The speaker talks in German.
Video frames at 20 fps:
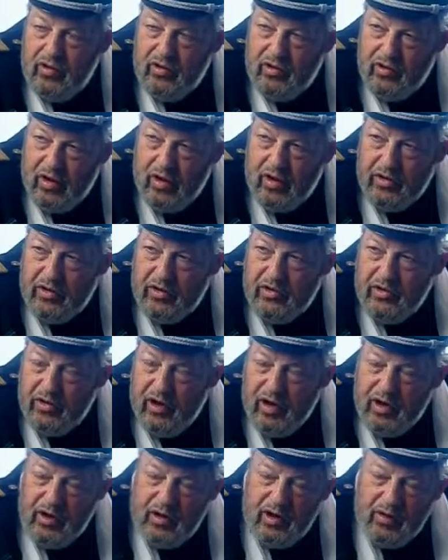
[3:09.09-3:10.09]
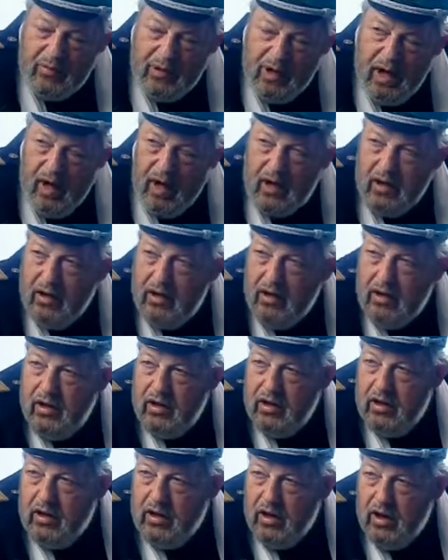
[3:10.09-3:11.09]
Sie hat diese anderthalb Jahre
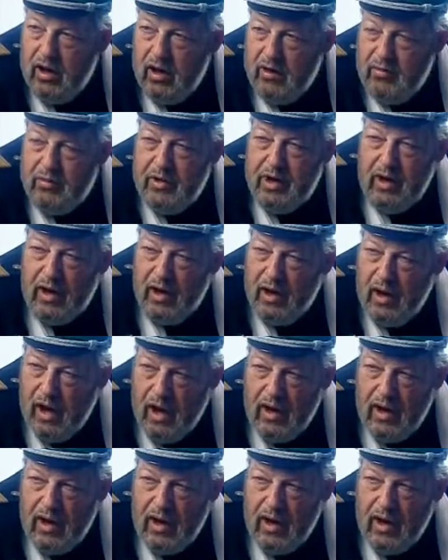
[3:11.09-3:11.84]
an mir